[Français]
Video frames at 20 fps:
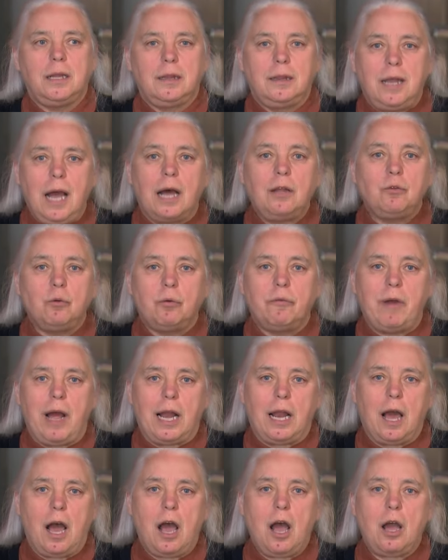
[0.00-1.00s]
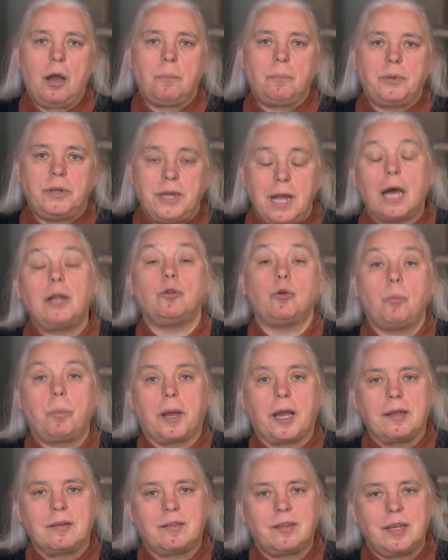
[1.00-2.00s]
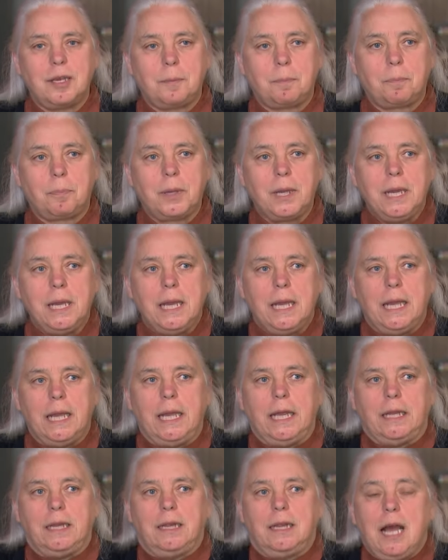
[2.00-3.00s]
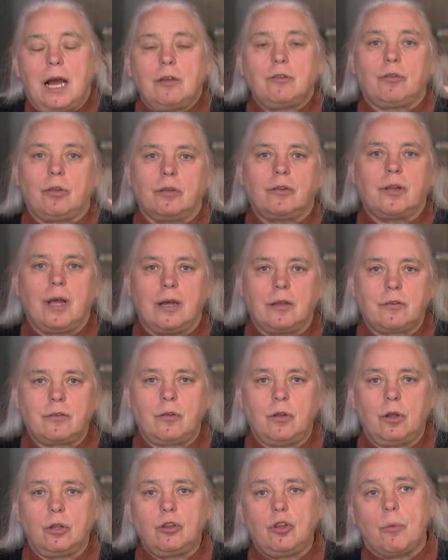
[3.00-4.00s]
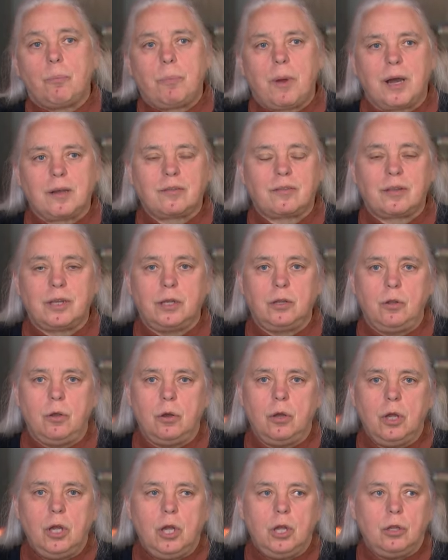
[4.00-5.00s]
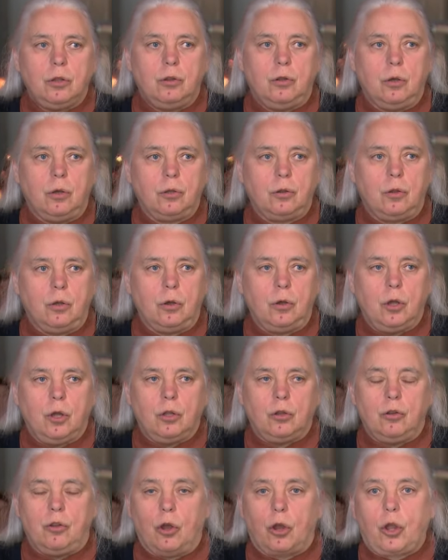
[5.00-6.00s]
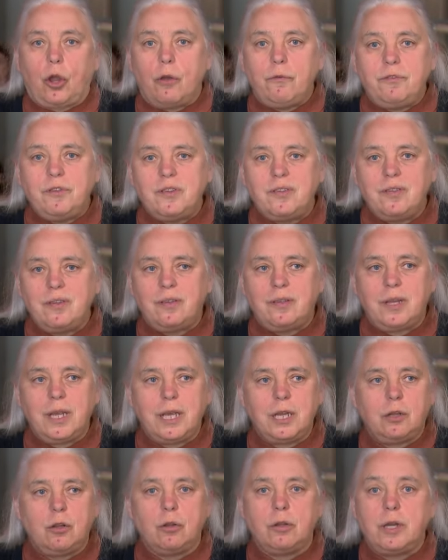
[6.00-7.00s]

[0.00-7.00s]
dans nos valeurs puis dans nos principes. Et dans ce sens-là, de penser de, de, de, revisiter, de